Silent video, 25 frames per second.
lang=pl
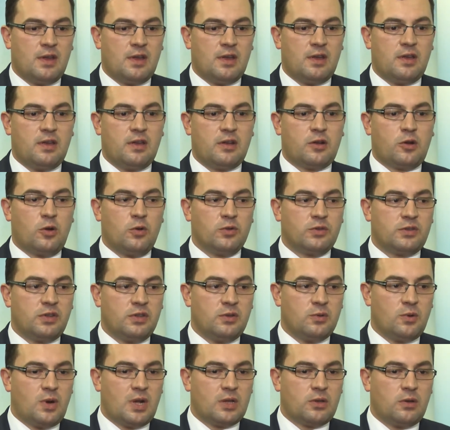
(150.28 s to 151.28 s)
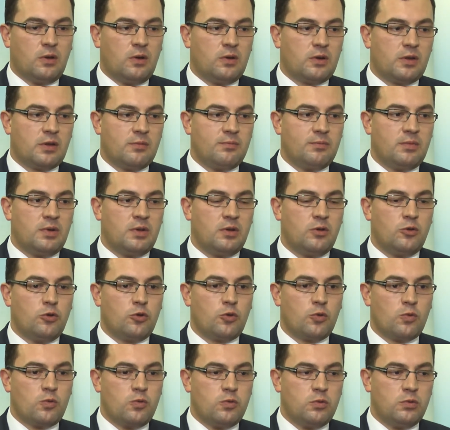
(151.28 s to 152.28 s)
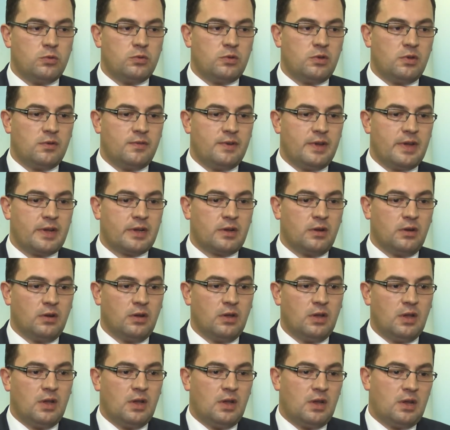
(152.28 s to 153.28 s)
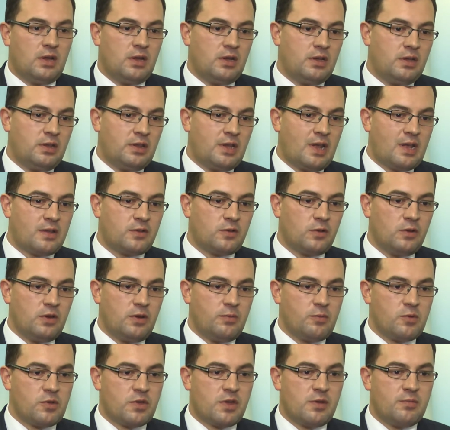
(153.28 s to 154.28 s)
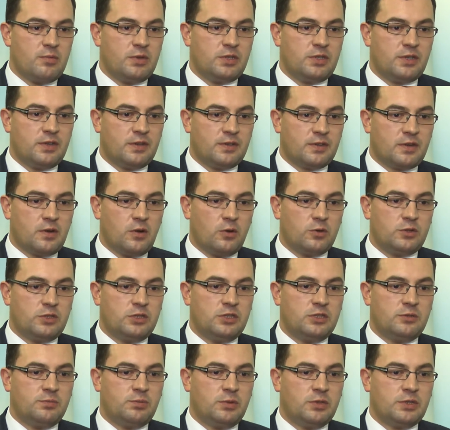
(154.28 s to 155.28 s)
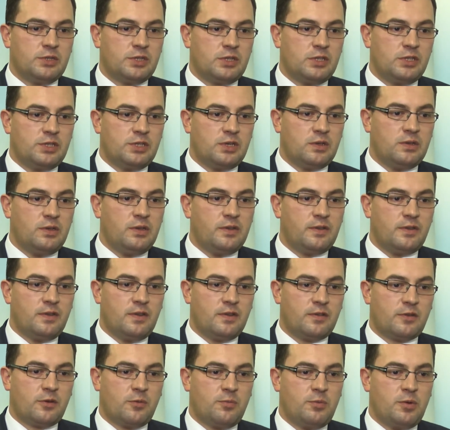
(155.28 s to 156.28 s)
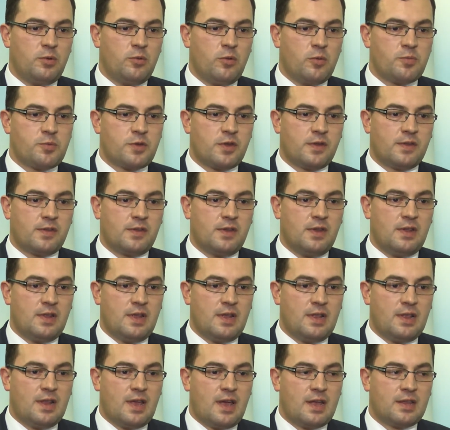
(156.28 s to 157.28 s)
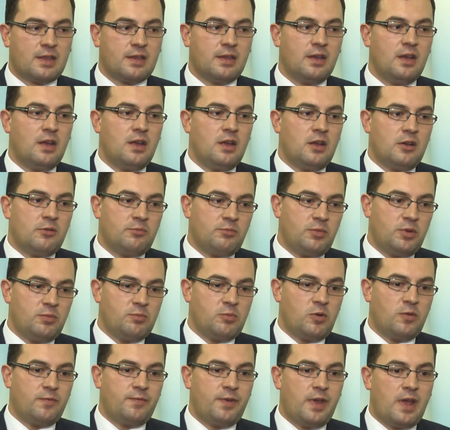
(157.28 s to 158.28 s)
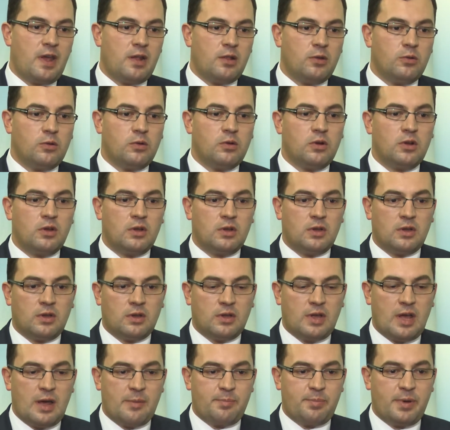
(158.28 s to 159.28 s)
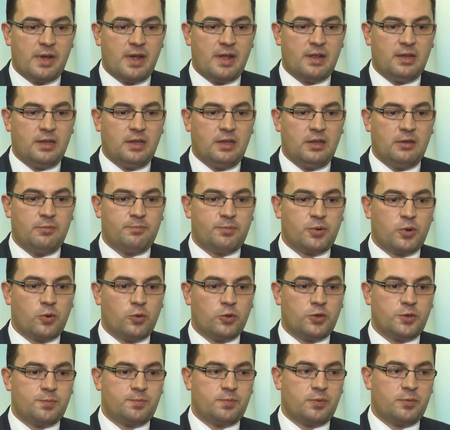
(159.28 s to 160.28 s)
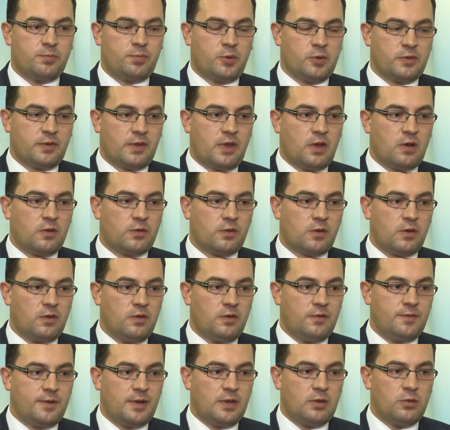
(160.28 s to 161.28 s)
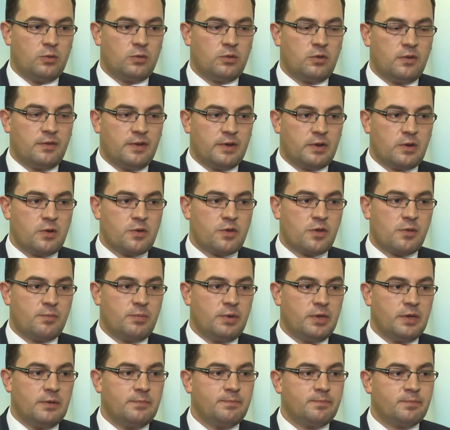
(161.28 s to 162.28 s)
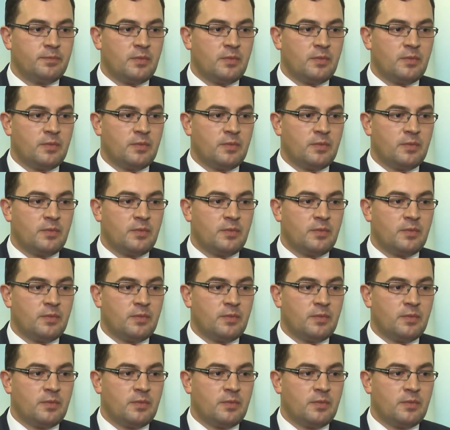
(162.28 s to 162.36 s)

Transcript: E, kontynuatorem ruchu ludowego, na co nie możemy się zgodzić, bo jeśli się nic nie zrobiło przez tyle lat, mimo wielu apeli i próśb Polskiego Stronnictwa Ludowego, żeby e,